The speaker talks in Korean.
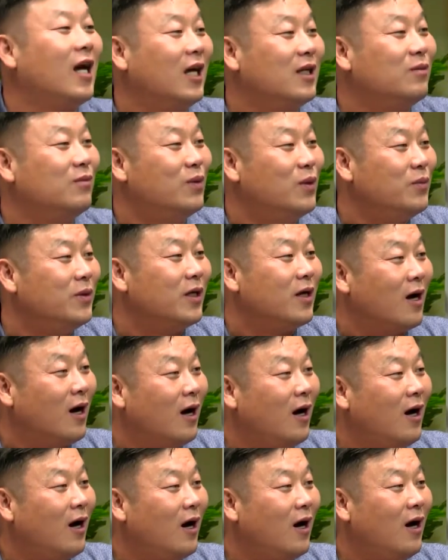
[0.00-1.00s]
아니
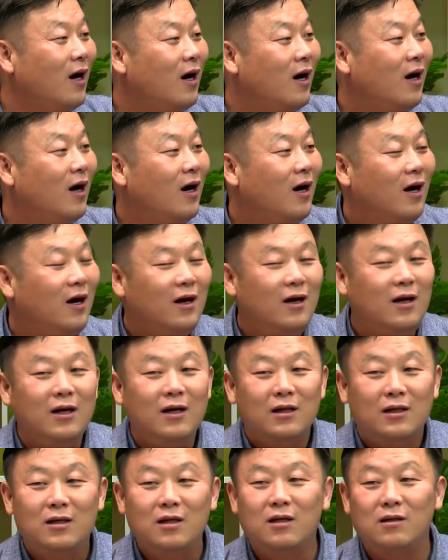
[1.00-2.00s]
뭡니까? 네.
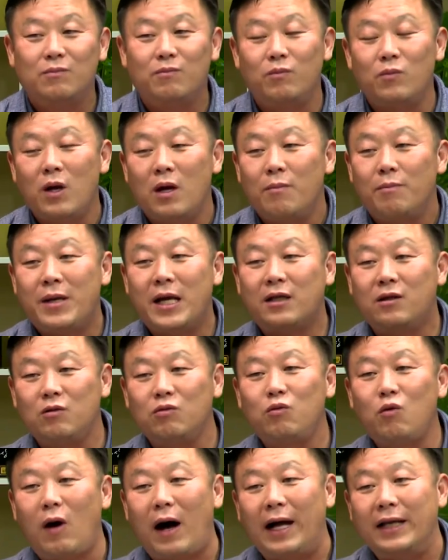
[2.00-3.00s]
그런
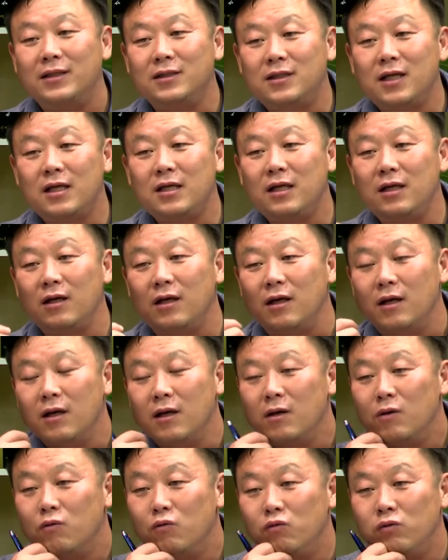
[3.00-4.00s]
팩트도 완전히
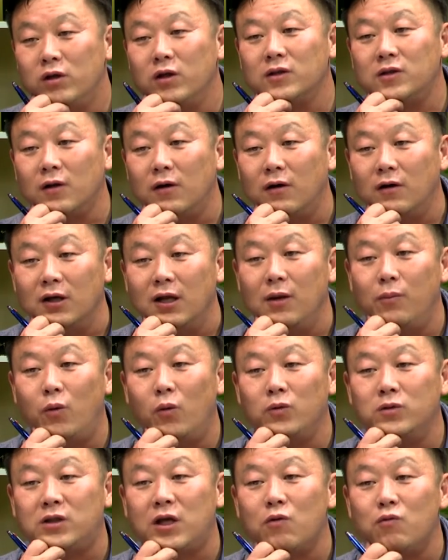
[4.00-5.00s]
우겨서
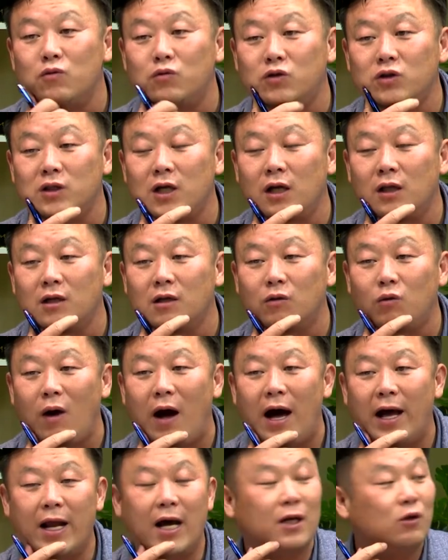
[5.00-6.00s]
일본 제국주의자들도
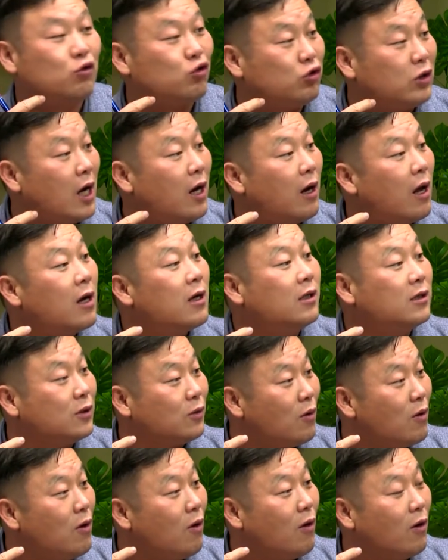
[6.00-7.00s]
안 하는 주장을 한
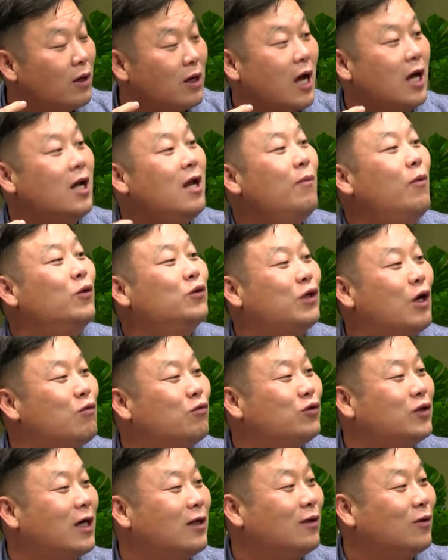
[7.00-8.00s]
것이고요. 그러니까 일본
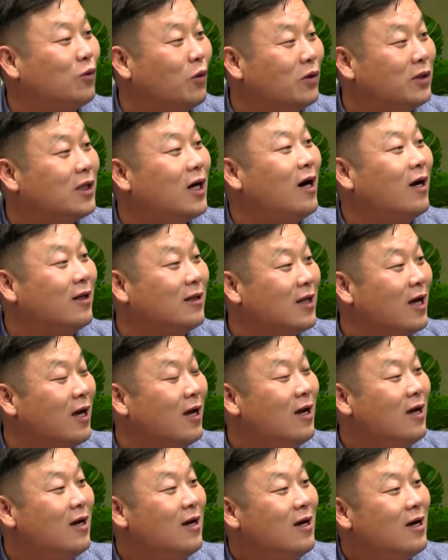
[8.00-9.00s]
제국주의자들도 인정하는데
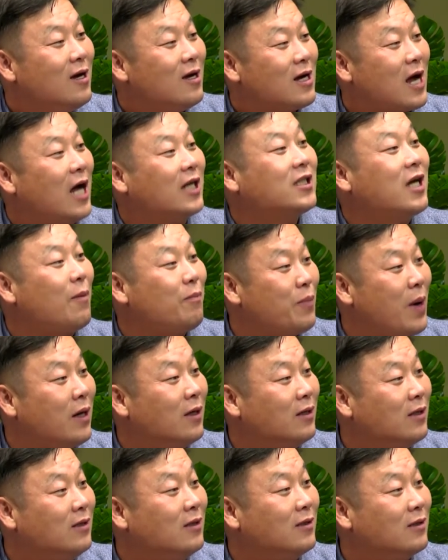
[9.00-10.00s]
강제 합방은